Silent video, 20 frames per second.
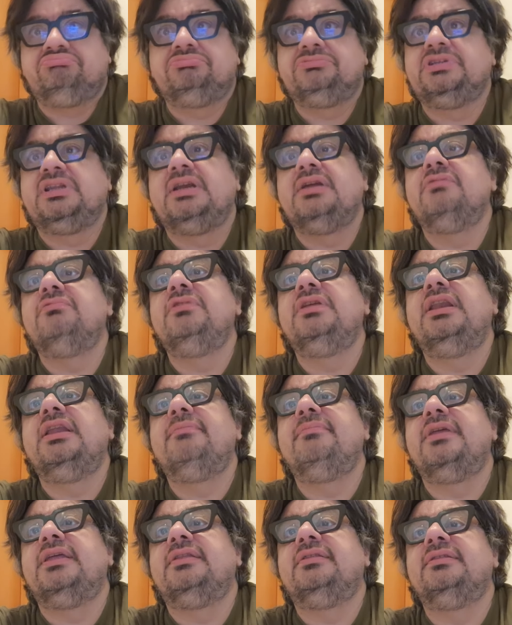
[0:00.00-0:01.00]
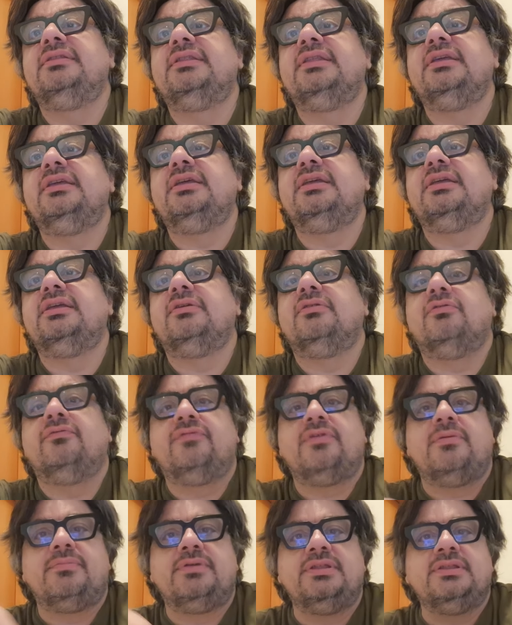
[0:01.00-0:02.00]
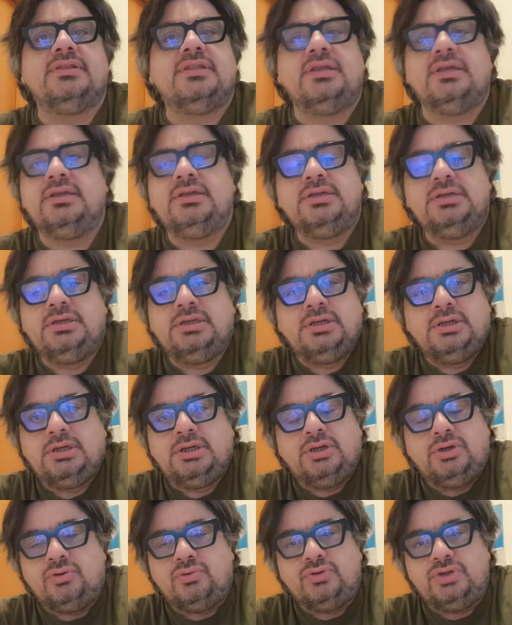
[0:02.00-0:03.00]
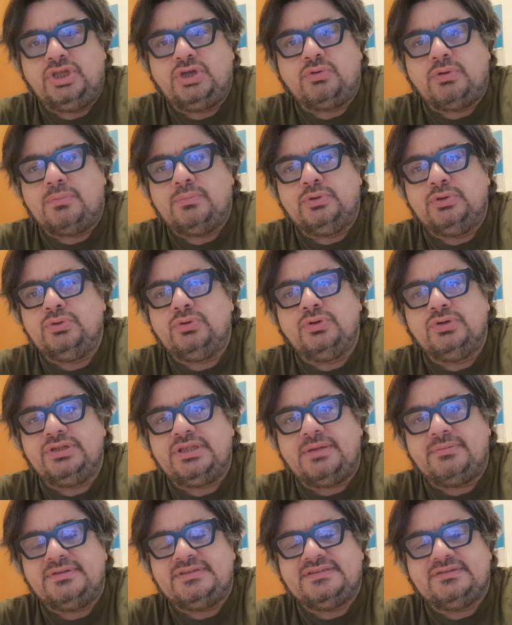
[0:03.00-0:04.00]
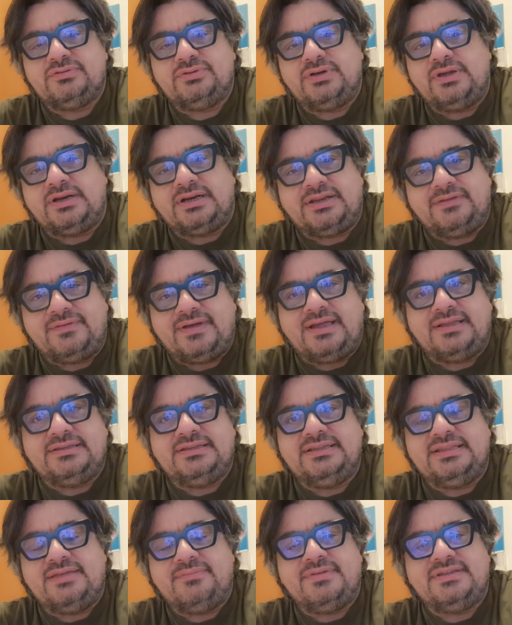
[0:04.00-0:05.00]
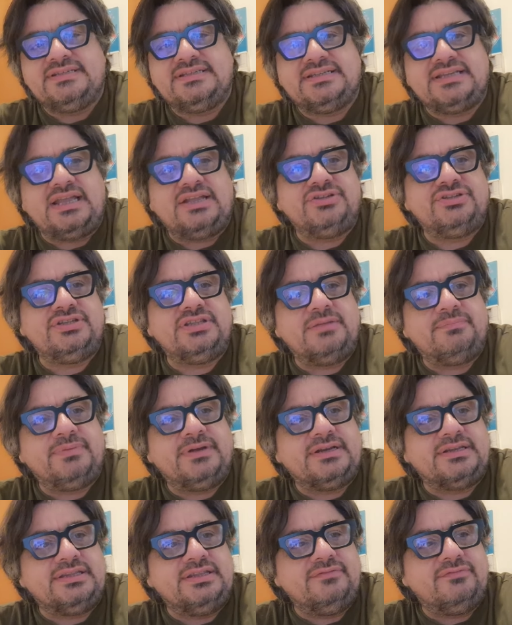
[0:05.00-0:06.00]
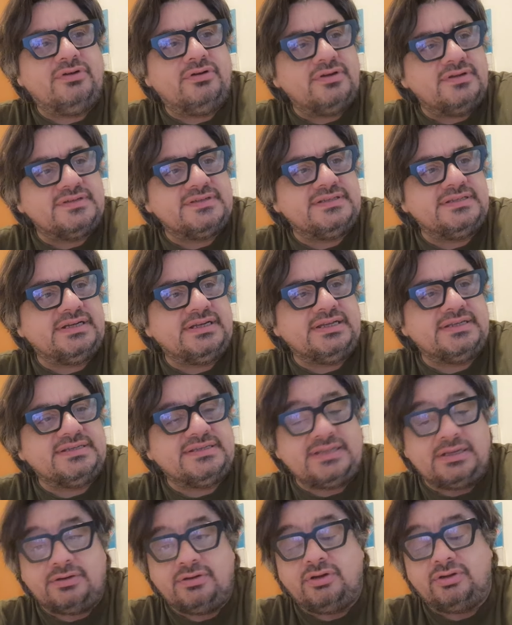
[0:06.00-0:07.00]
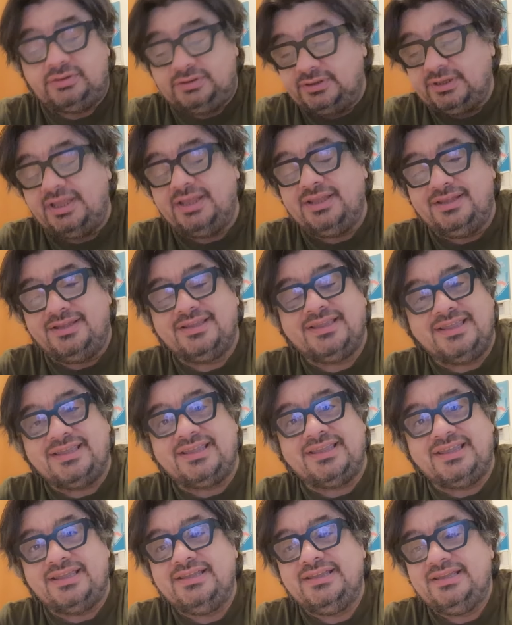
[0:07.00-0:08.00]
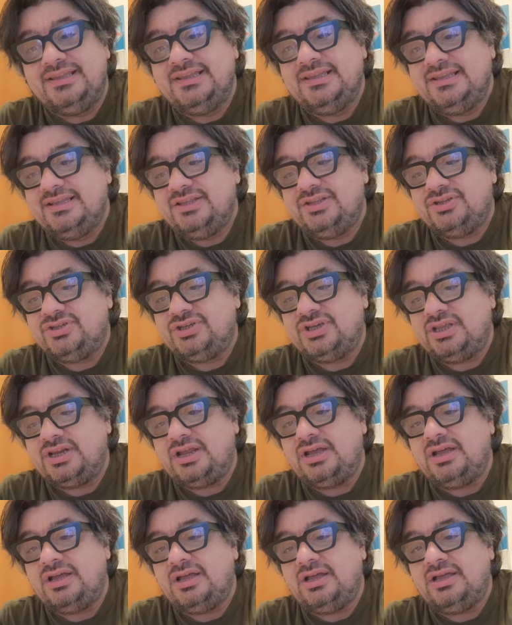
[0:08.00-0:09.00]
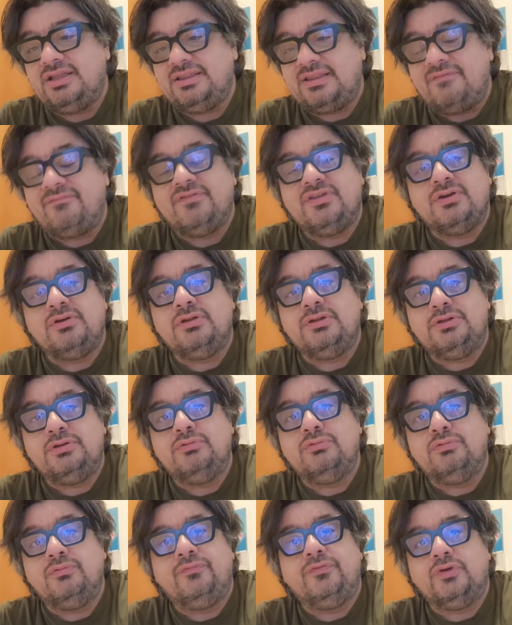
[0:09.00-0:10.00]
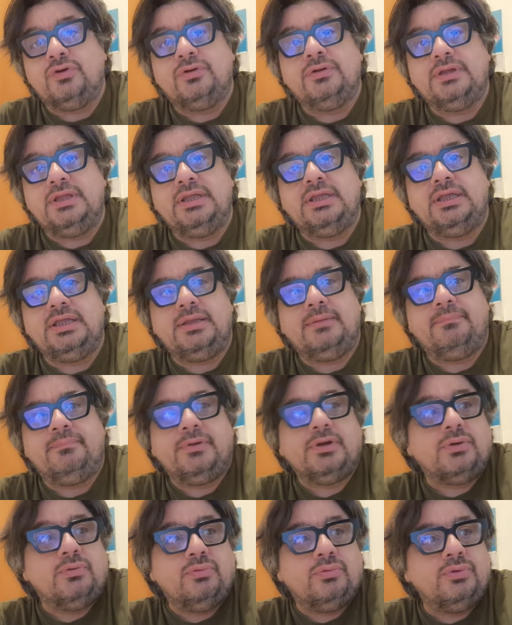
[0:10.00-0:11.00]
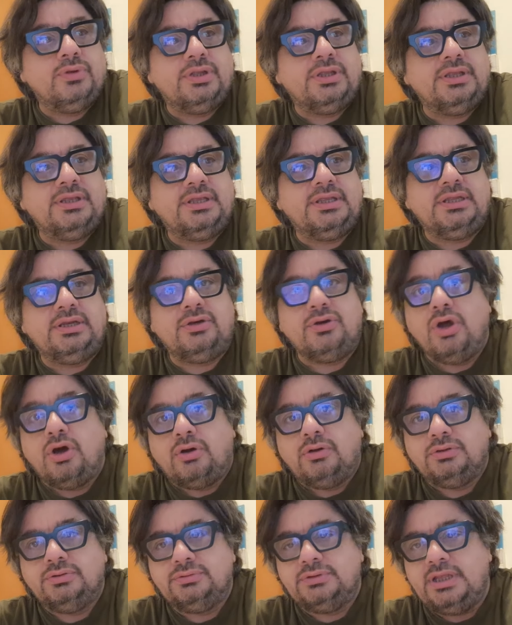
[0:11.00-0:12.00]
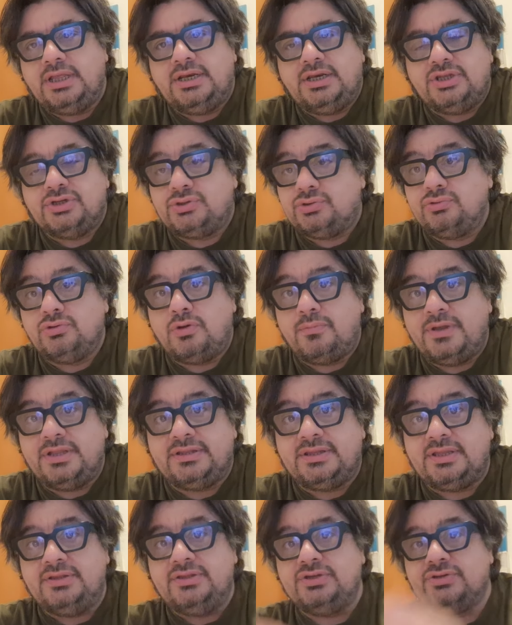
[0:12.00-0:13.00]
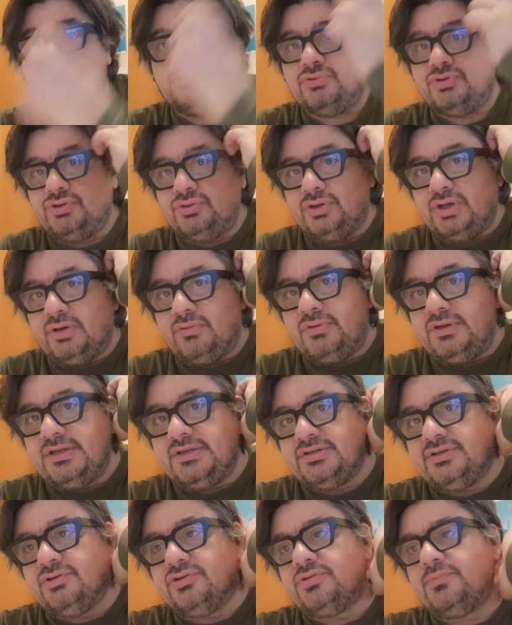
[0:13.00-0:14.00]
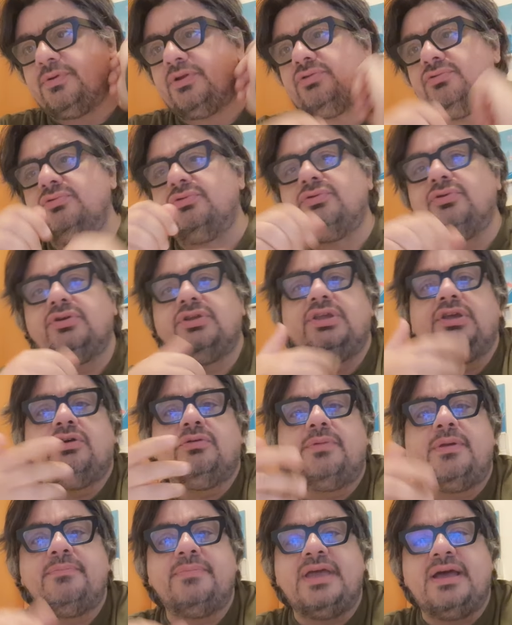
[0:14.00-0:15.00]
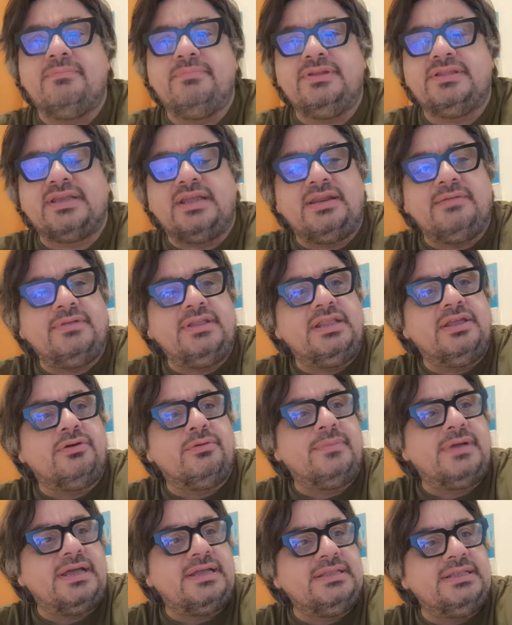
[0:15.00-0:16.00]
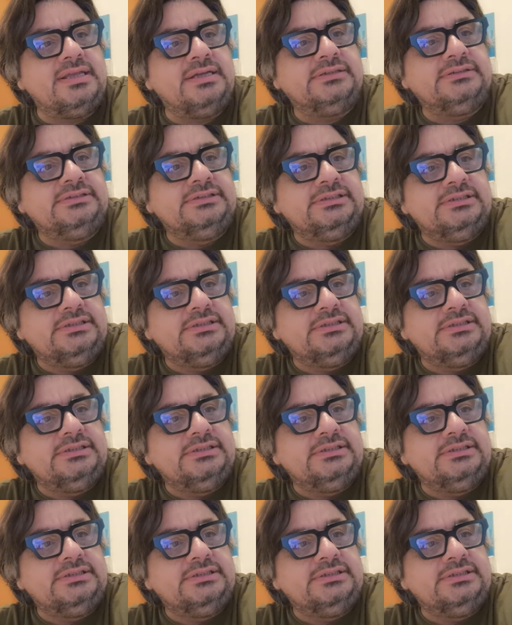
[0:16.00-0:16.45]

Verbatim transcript: tranquillamente, ovviamente non dico a Bologna, mi sono arrivati dei messaggi da parte vostra stanotte che c'era davvero il diluvio, eh, per cui no, e nessuno mette in discussione questo, soprattutto chi come me abita in Emilia Romagna,